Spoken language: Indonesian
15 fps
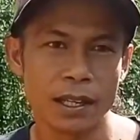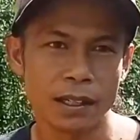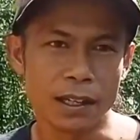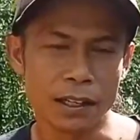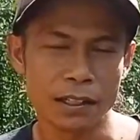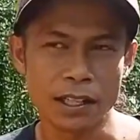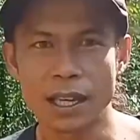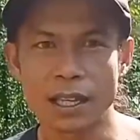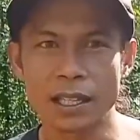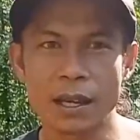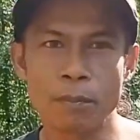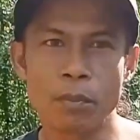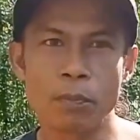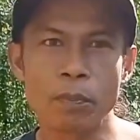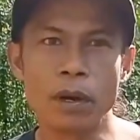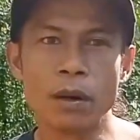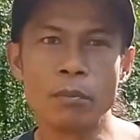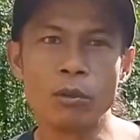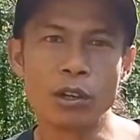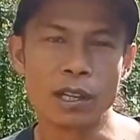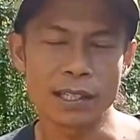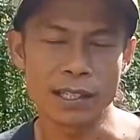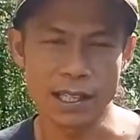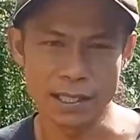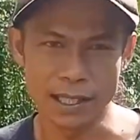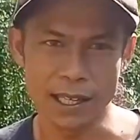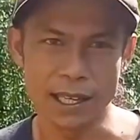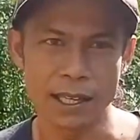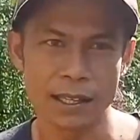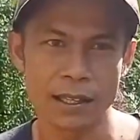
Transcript: dan saya pemula saja.